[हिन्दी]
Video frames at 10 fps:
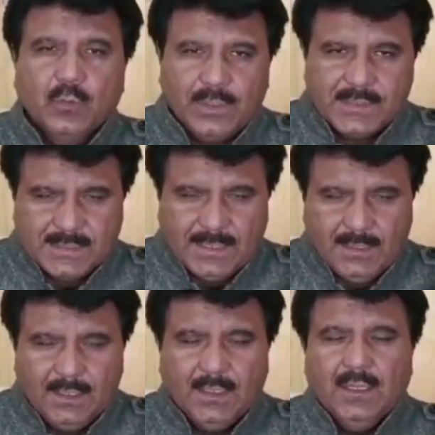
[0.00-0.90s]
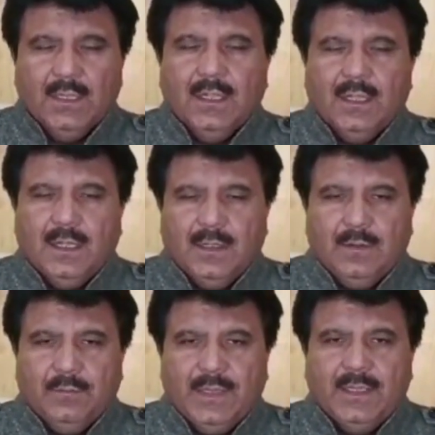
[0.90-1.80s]
और इस साल
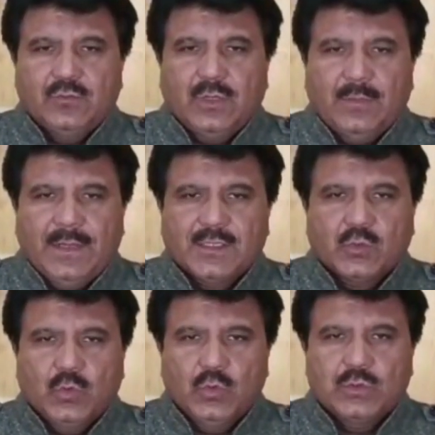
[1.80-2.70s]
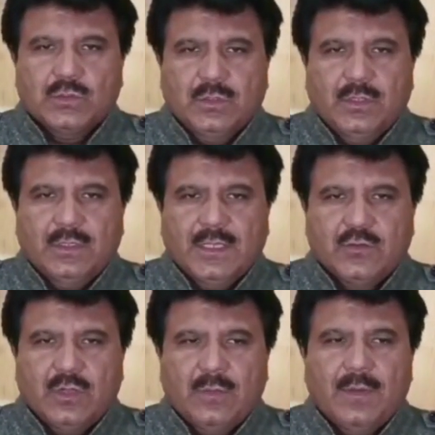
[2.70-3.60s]
मैं जो हमारे स्कूल्स के
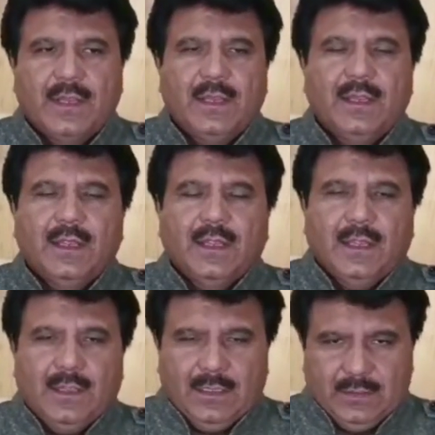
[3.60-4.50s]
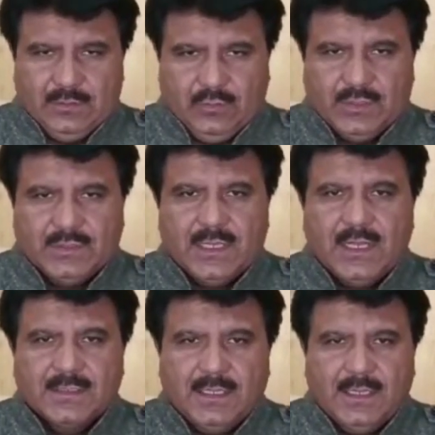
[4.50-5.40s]
जो हमारे जो
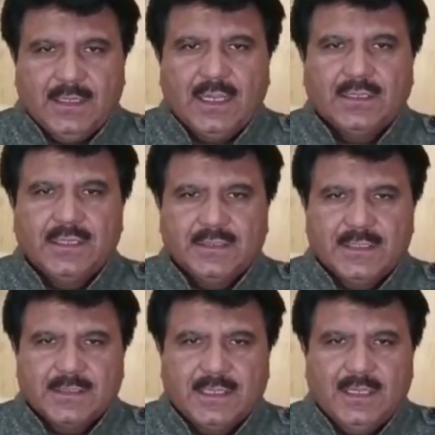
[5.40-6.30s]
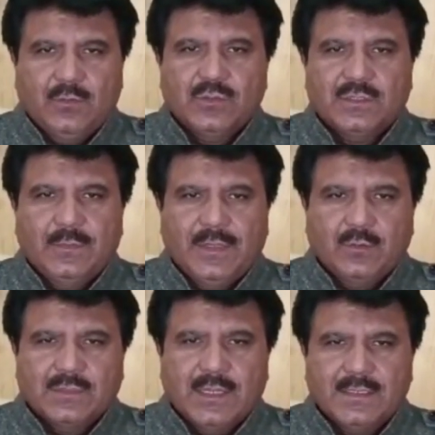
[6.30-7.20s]
इंचार्ज हैं या टीचर्स हैं उनसे मेरी
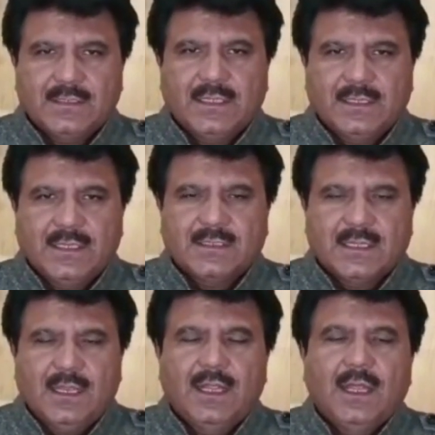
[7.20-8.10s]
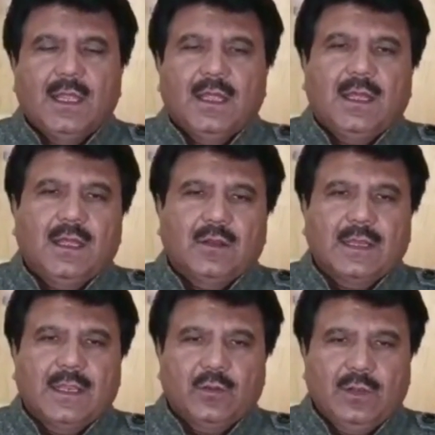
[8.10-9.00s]
गुजारिश है कि इस साल
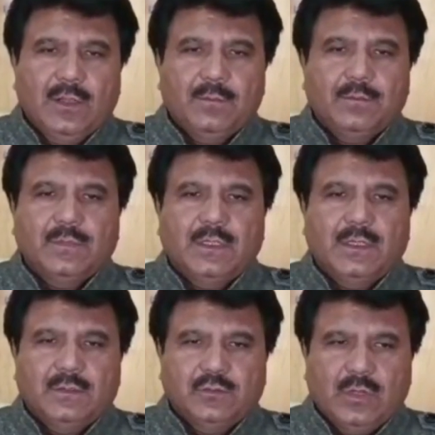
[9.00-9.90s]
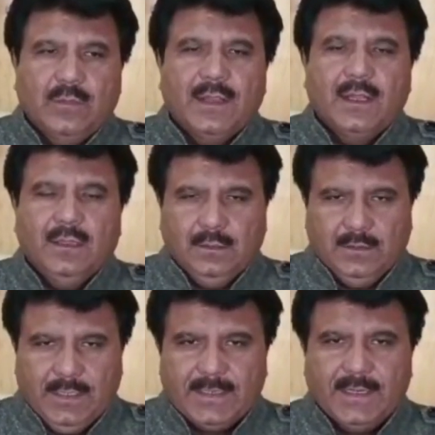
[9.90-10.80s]
करिकुलम जो हमारा
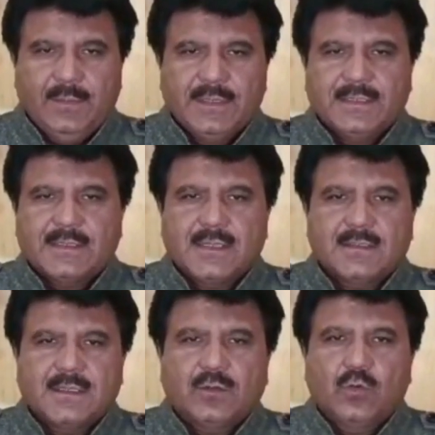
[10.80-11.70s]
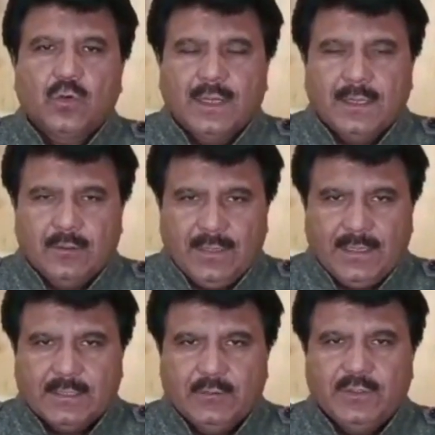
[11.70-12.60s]
एकेडमिक्स के साथ साथ को करिकुलर
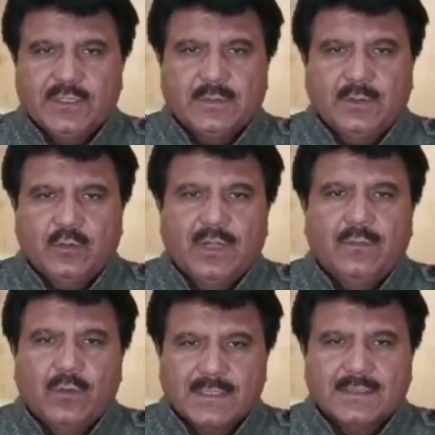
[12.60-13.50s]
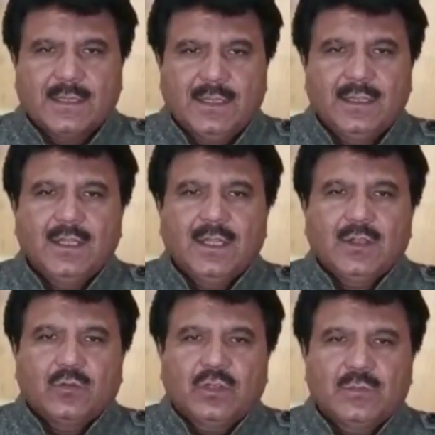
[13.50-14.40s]
एक्टिविटीज़ पे भी थोड़ा फोकस करें
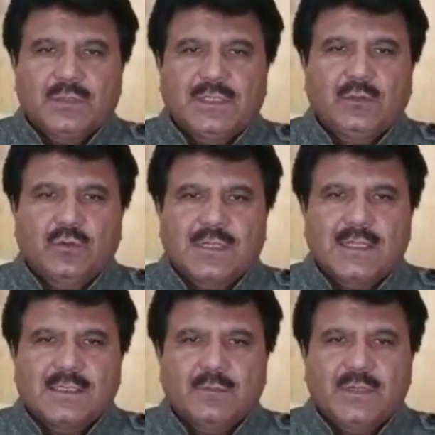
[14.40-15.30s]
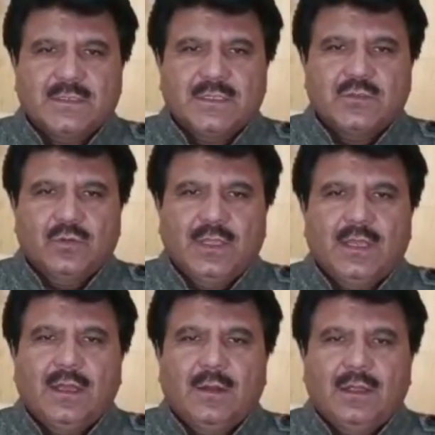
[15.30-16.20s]
क्योंकि पिछले दो साल से बच्चे जो हैं
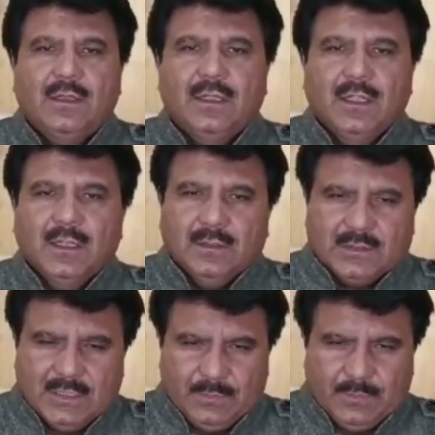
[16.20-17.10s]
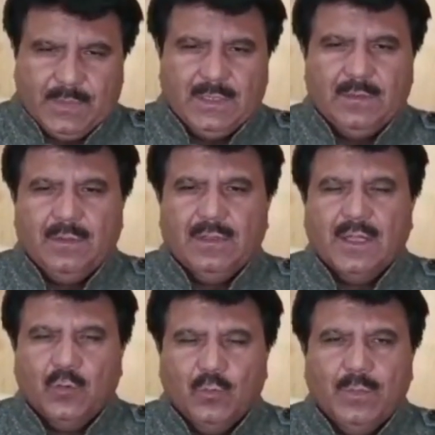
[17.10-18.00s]
सिर्फ
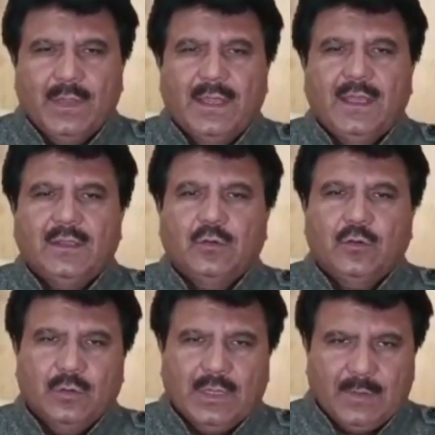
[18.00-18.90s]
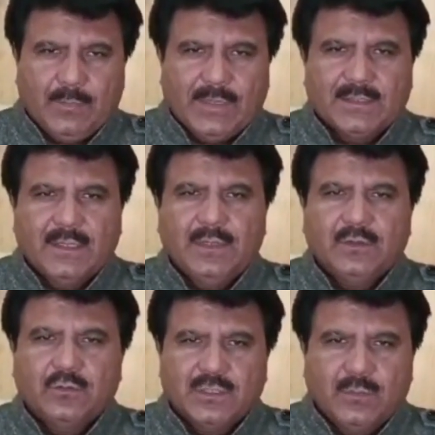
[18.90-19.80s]
घरों में हैं और अगर पढ़ते भी
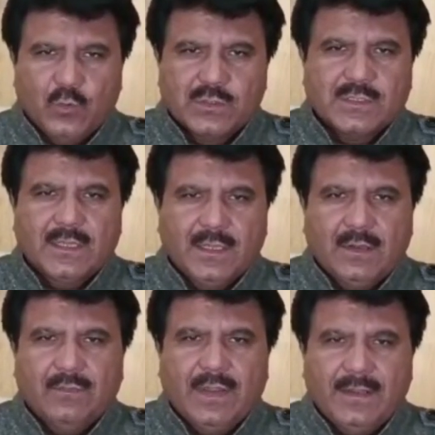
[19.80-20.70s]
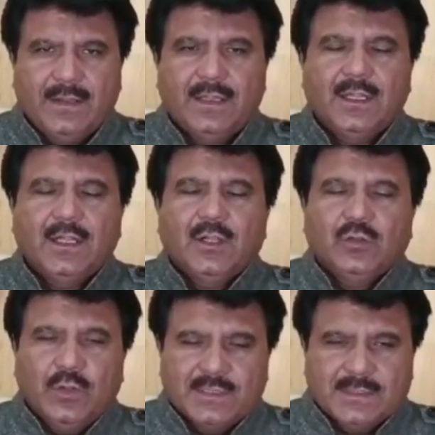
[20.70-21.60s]
हैं तो सिर्फ बुक्स तक ही कन्फाइंड है
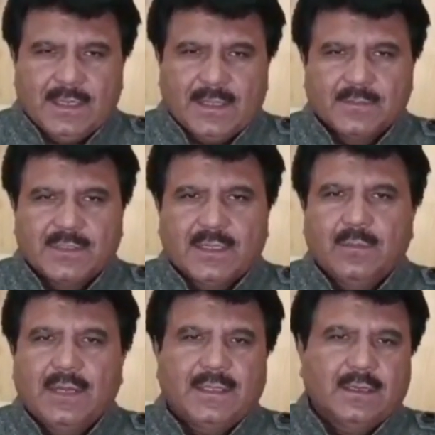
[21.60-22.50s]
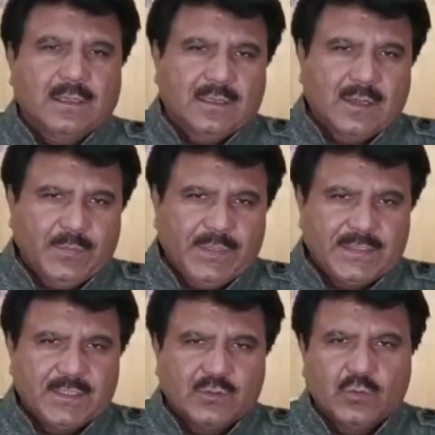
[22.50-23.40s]
तो इस साल कम से कम अदर
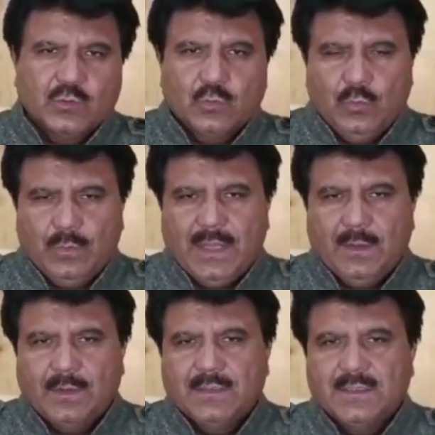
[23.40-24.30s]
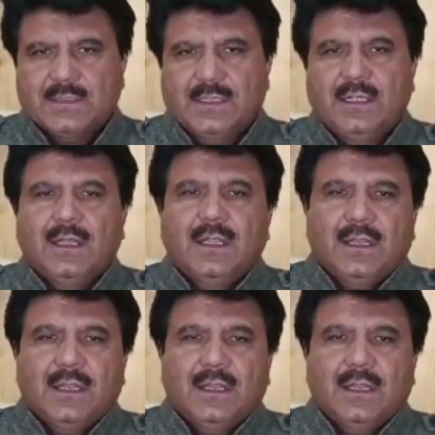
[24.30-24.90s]
कम्पटिशन हो स्कूल में आपका जैसे